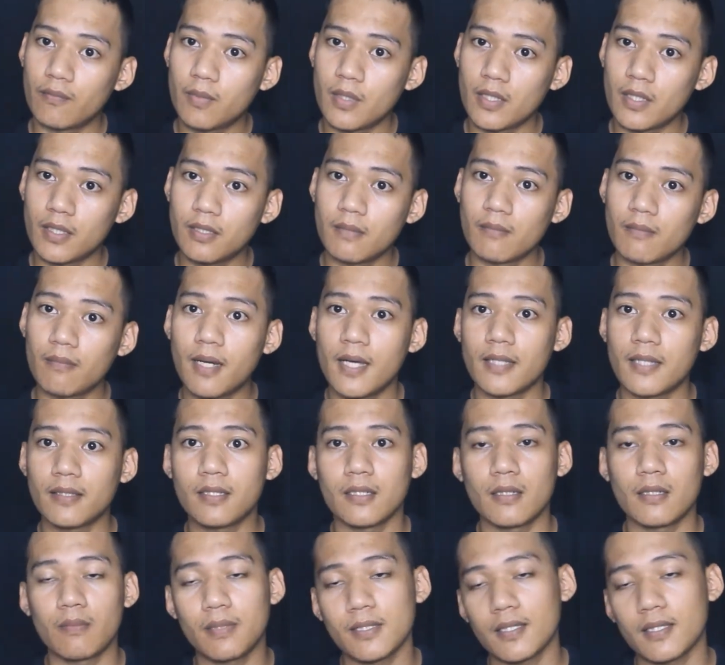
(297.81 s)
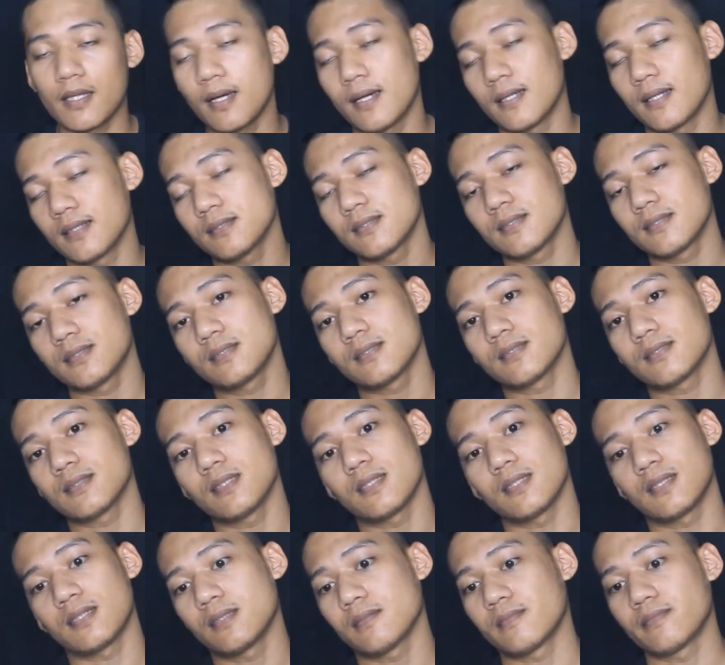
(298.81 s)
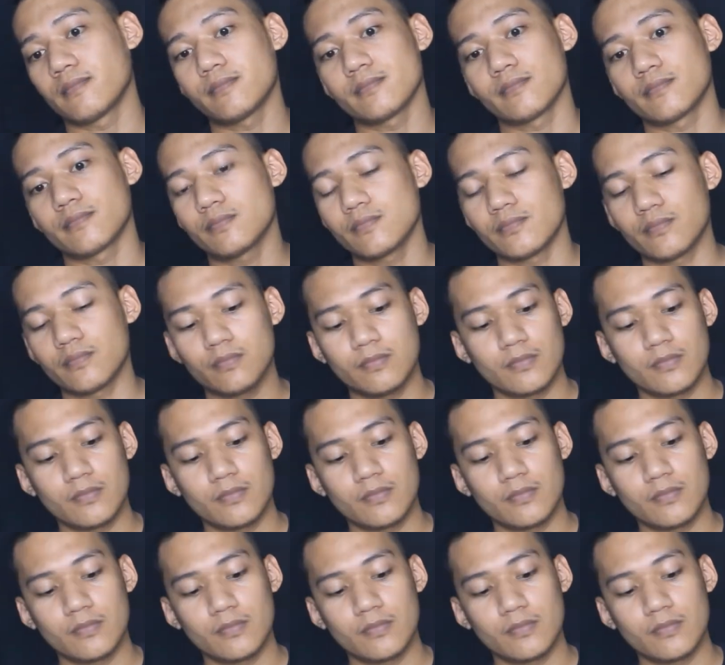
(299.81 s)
part ng battery pataas. Um, mm.